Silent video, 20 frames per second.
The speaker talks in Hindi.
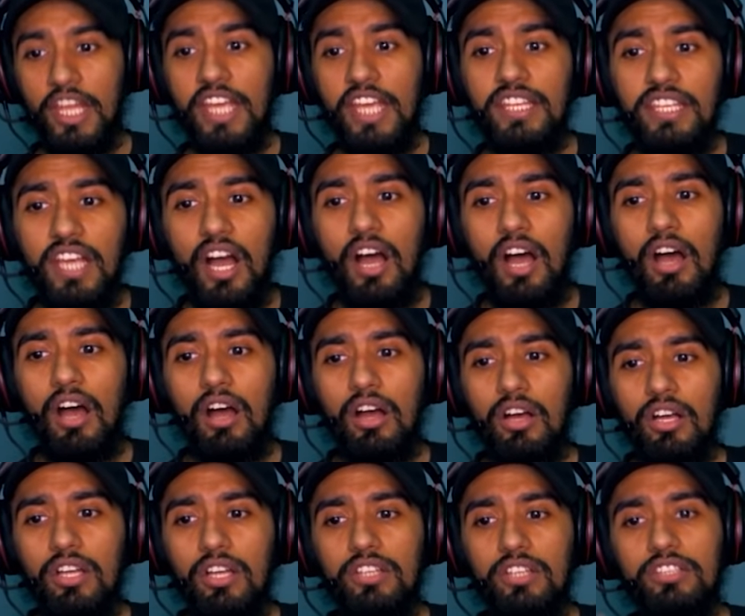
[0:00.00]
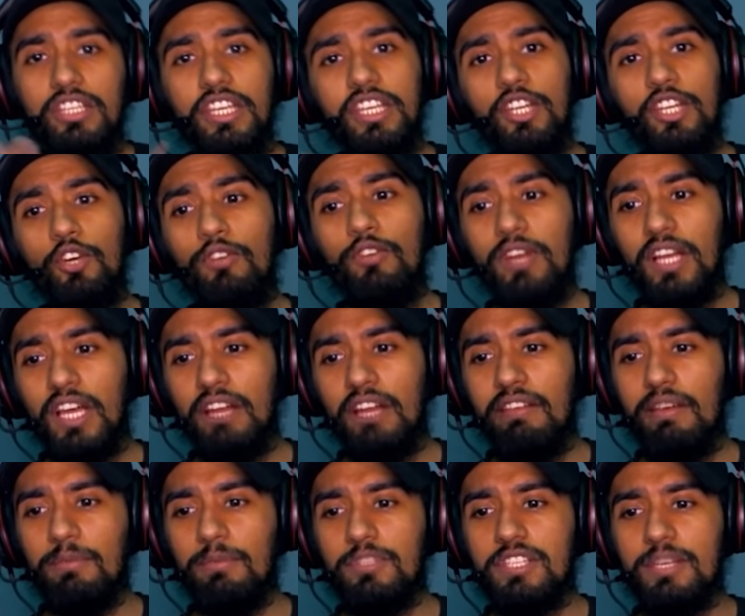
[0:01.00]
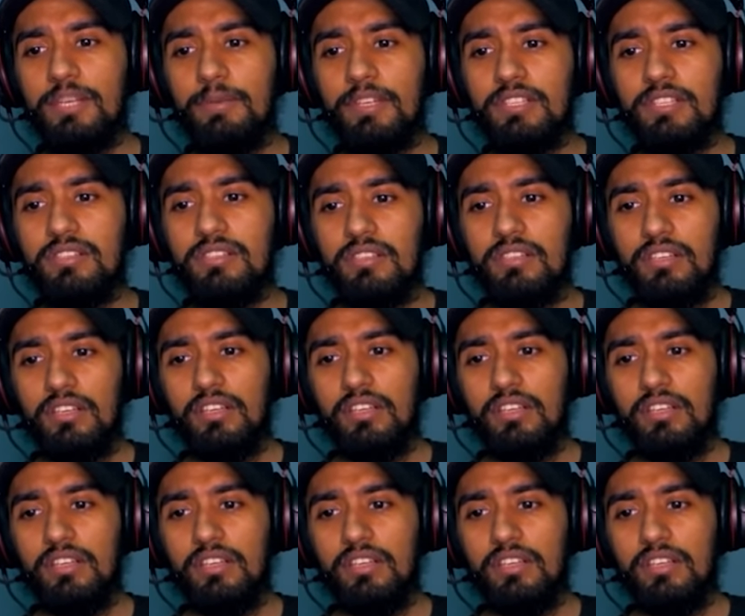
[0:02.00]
दिया तीन ही ओवर करवाए मुझसे बस